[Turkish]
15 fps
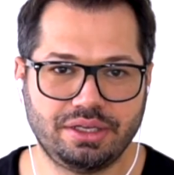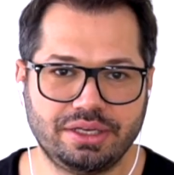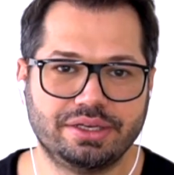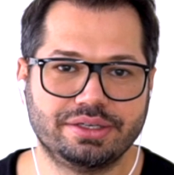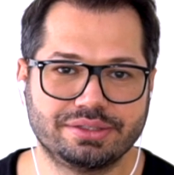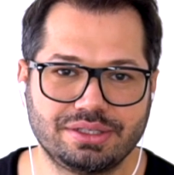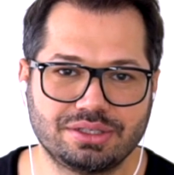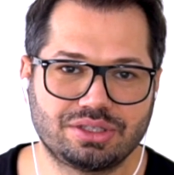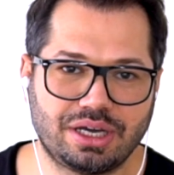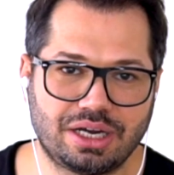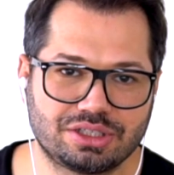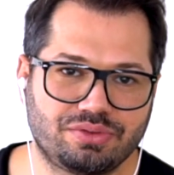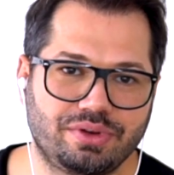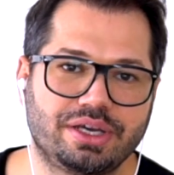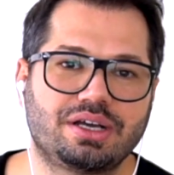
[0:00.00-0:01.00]
yine hızlı
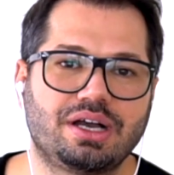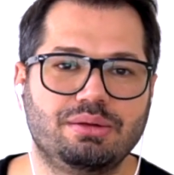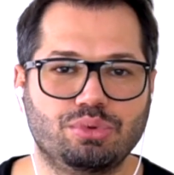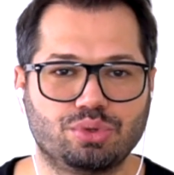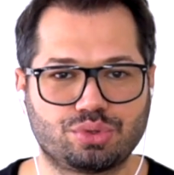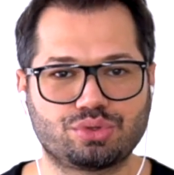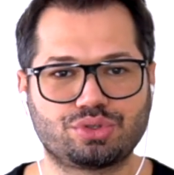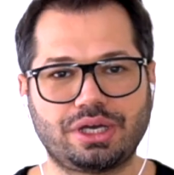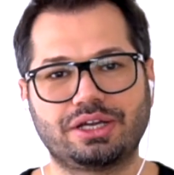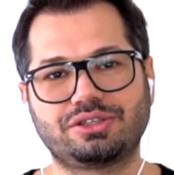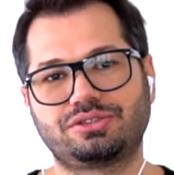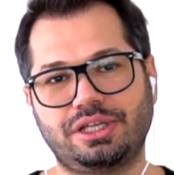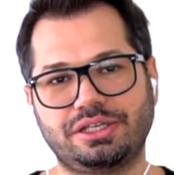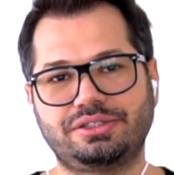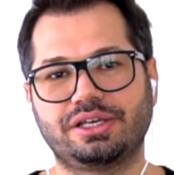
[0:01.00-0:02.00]
şarj ve kablosuz şarj
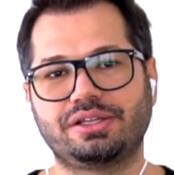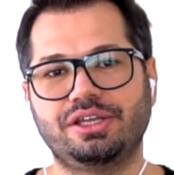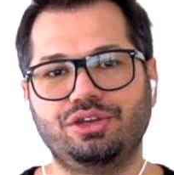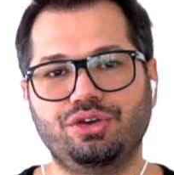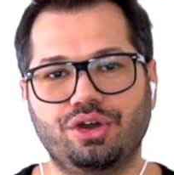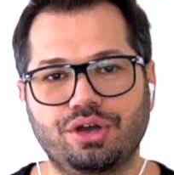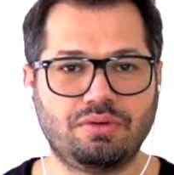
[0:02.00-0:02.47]
destekleniyor.